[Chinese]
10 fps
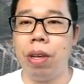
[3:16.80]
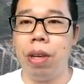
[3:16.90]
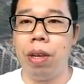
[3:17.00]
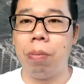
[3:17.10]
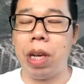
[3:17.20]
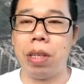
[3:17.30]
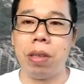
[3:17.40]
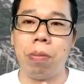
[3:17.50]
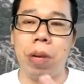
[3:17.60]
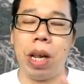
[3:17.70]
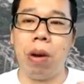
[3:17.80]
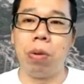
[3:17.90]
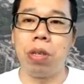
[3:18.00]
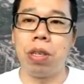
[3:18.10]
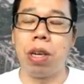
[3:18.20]
本本来我
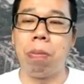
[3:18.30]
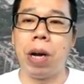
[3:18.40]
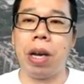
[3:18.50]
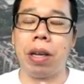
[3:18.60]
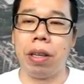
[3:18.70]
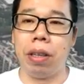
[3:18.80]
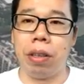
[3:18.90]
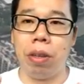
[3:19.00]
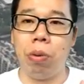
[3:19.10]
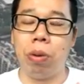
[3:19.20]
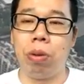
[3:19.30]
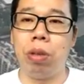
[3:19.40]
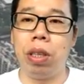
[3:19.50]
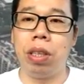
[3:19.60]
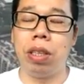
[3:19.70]
是想把，因为我最
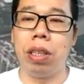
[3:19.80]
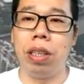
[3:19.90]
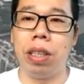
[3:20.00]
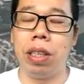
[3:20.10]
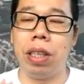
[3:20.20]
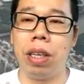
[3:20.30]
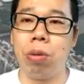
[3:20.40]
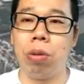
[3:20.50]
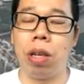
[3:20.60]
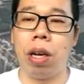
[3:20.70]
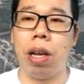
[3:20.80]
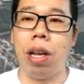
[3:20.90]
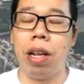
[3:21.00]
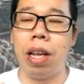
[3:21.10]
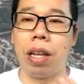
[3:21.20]
近是一直接触的
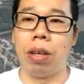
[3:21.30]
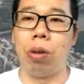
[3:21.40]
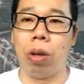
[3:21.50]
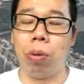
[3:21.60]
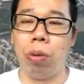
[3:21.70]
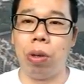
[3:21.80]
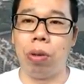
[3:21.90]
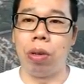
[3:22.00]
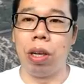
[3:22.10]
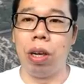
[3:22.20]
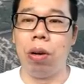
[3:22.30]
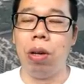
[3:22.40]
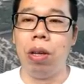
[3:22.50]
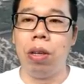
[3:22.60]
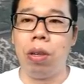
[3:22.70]
赖登远路由，然后
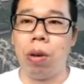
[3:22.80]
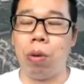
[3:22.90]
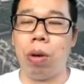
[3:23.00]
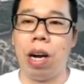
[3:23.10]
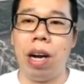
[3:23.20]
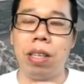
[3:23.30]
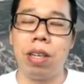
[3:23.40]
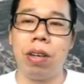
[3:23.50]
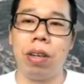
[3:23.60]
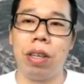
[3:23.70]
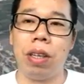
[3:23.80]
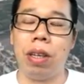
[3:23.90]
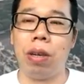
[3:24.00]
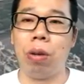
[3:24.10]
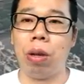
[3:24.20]
我安装了一
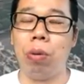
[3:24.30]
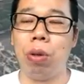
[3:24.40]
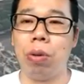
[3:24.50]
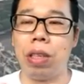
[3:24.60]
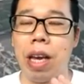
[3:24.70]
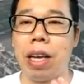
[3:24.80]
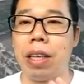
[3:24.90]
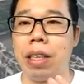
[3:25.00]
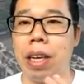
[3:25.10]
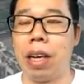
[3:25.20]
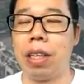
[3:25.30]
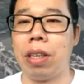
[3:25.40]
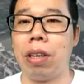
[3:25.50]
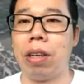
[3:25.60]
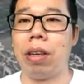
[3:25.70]
个远路由在家里
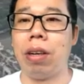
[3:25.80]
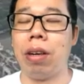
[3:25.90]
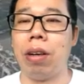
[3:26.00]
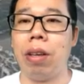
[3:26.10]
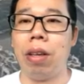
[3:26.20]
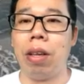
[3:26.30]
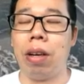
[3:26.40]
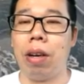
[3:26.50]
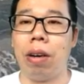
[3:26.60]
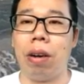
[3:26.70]
的一个啊